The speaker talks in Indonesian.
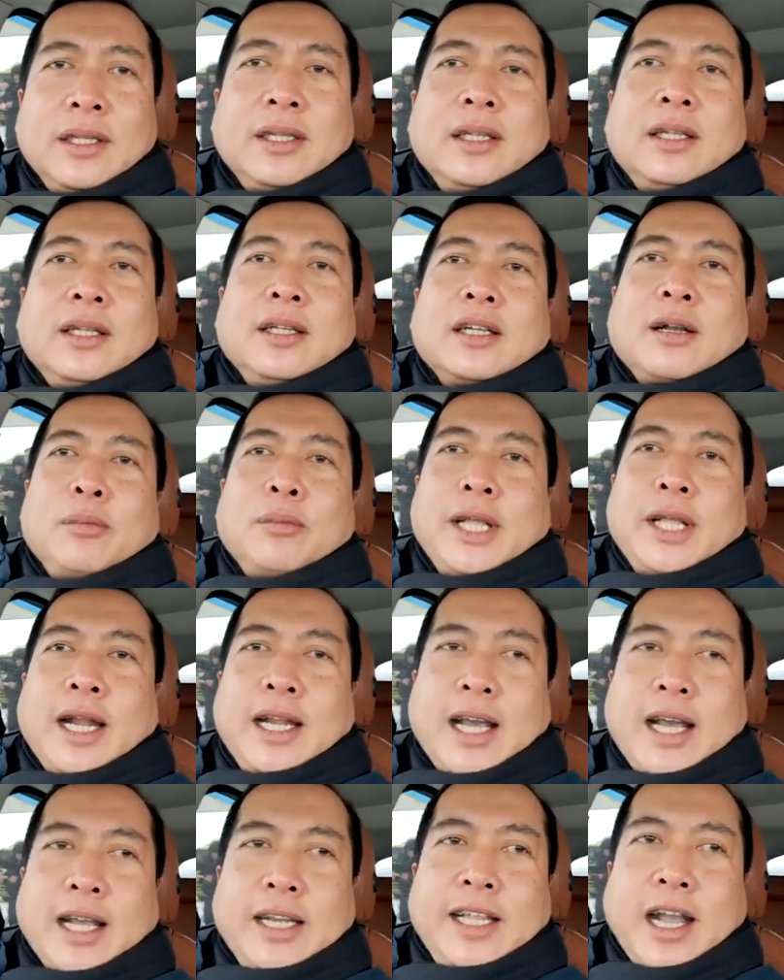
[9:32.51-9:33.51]
Kemudian dari
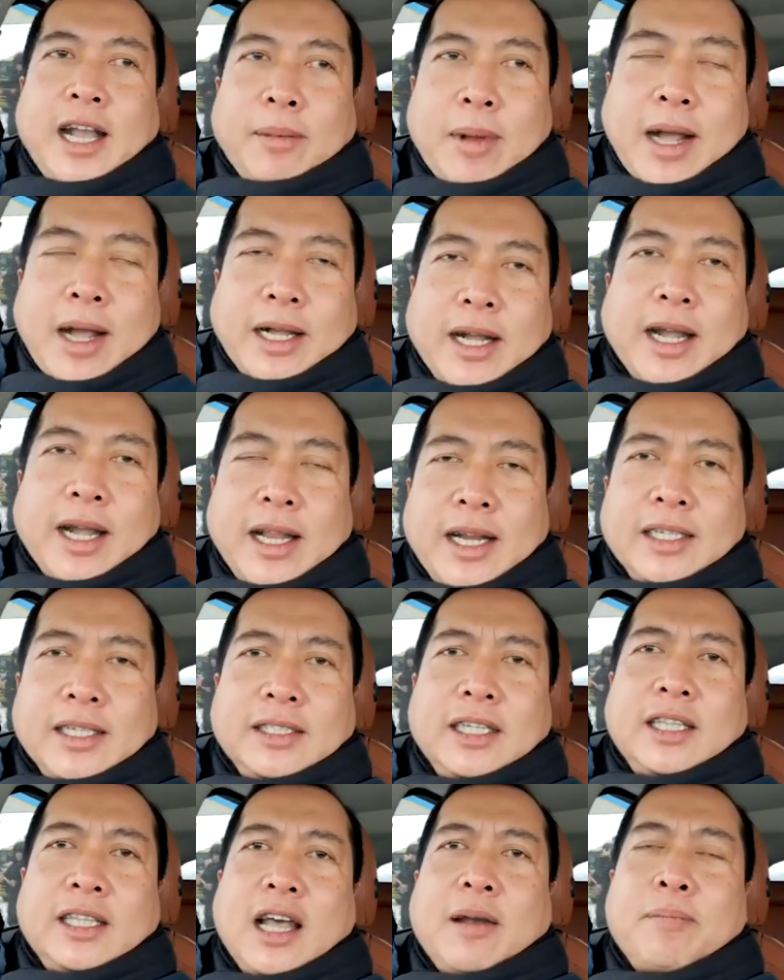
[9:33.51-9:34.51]
Diyarbakar ada
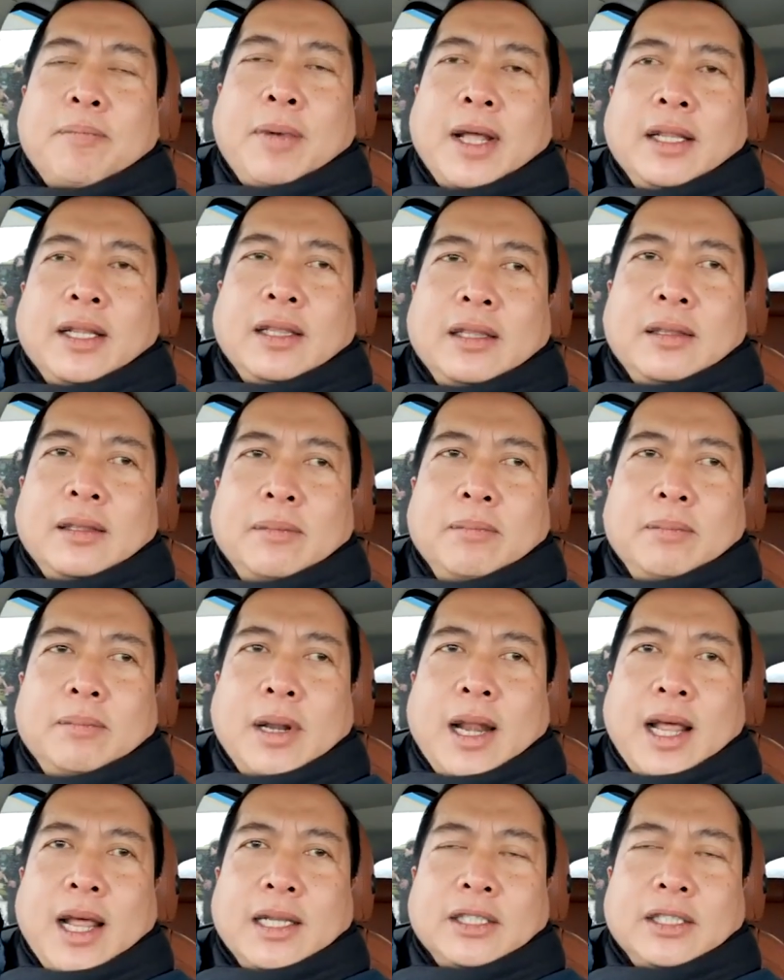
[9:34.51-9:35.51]
sekitar 4
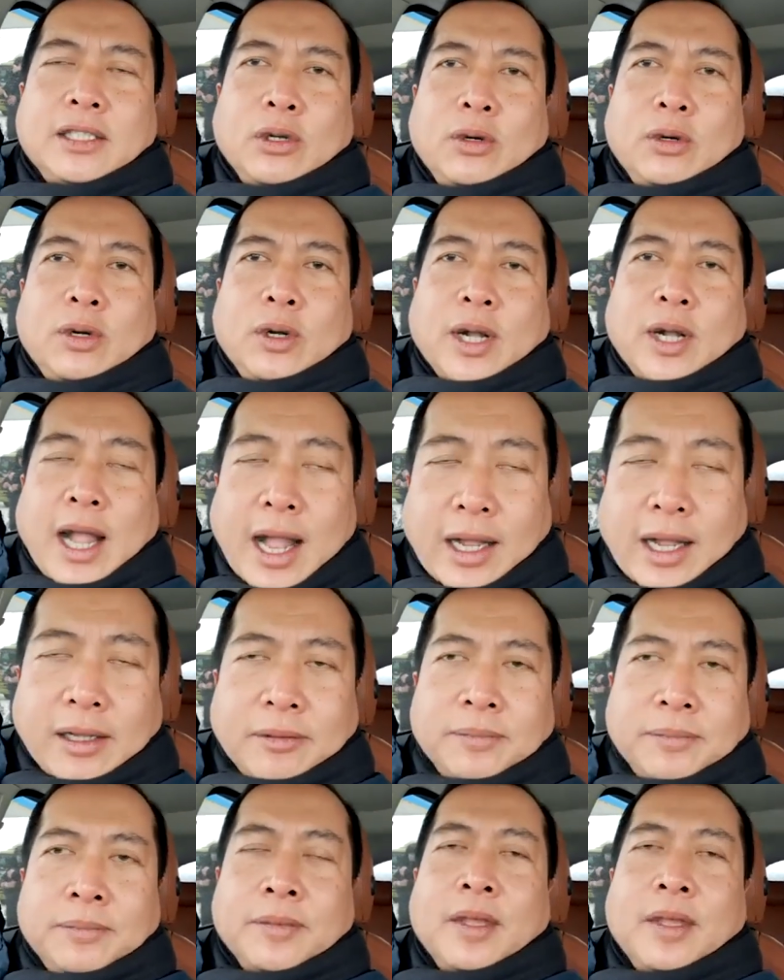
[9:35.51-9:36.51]
orang
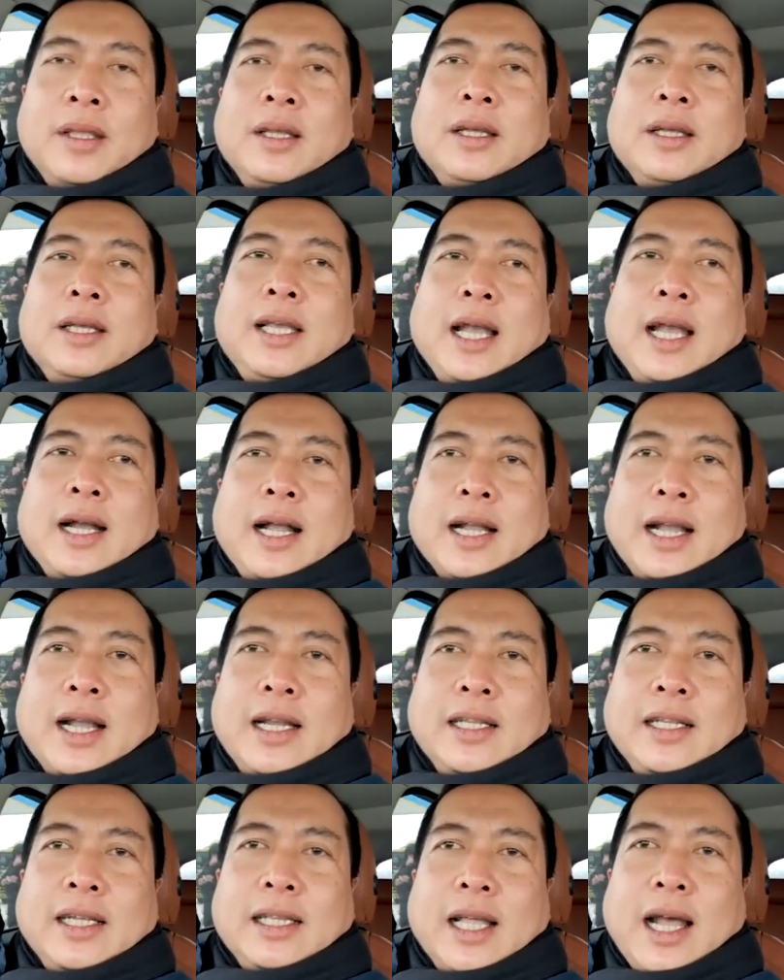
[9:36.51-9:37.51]
yang akan
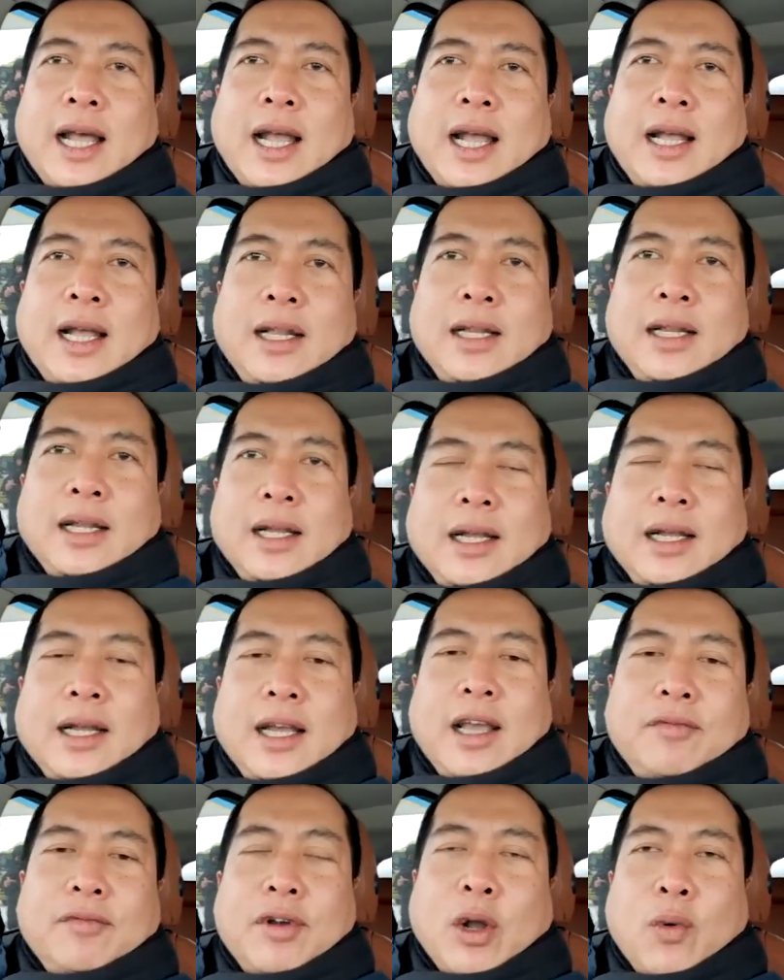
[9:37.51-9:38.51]
kita uh,
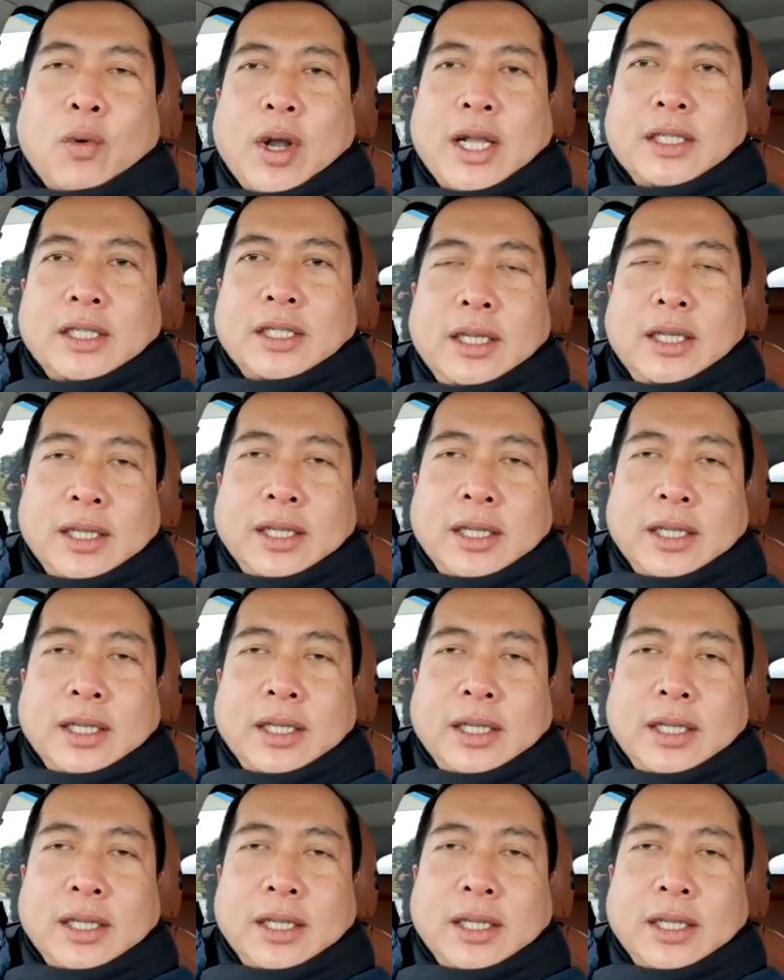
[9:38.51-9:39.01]
evakuasi.